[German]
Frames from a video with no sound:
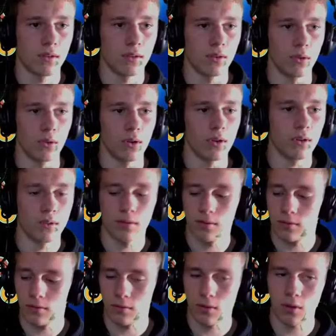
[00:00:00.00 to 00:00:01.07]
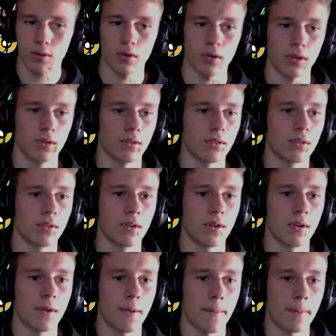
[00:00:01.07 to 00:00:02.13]
Lol. Okay.
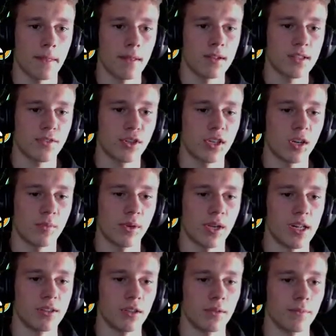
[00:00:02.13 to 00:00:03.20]
Jetzt haben wir hier einen Behälter.